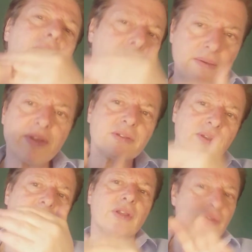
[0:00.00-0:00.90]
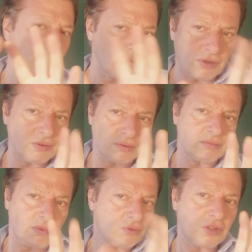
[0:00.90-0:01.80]
e visto visto
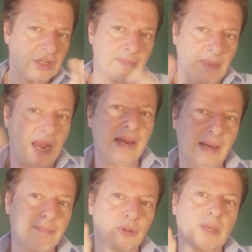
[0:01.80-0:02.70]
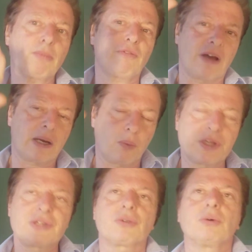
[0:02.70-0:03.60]
non si sa mai e potremmo fare
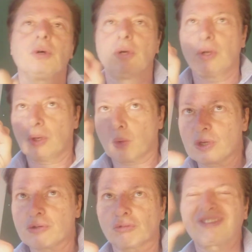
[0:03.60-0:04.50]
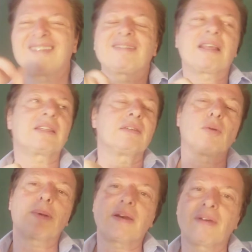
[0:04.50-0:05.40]
questo, questo
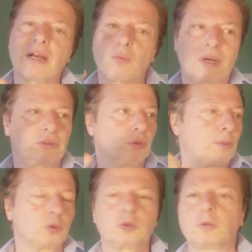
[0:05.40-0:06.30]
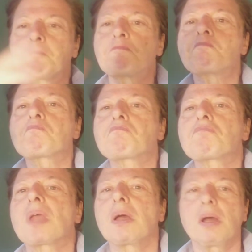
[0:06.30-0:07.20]
tentativo per arrivare al quarto posto.
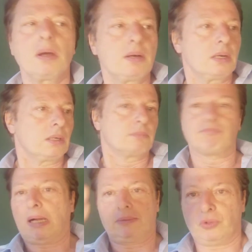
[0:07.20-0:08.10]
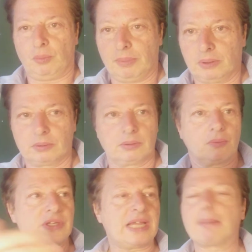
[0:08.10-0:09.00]
Ma insomma,
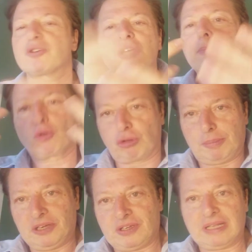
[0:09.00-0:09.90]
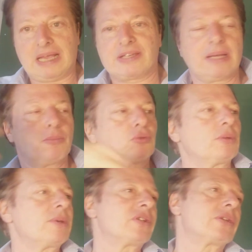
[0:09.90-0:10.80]
siamo, siamo ottimisti, dai, siamo
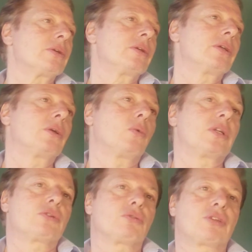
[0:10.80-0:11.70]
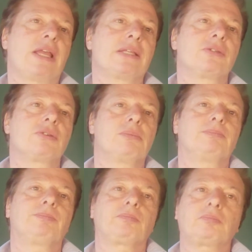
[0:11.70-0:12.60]
ottimisti in questo senso.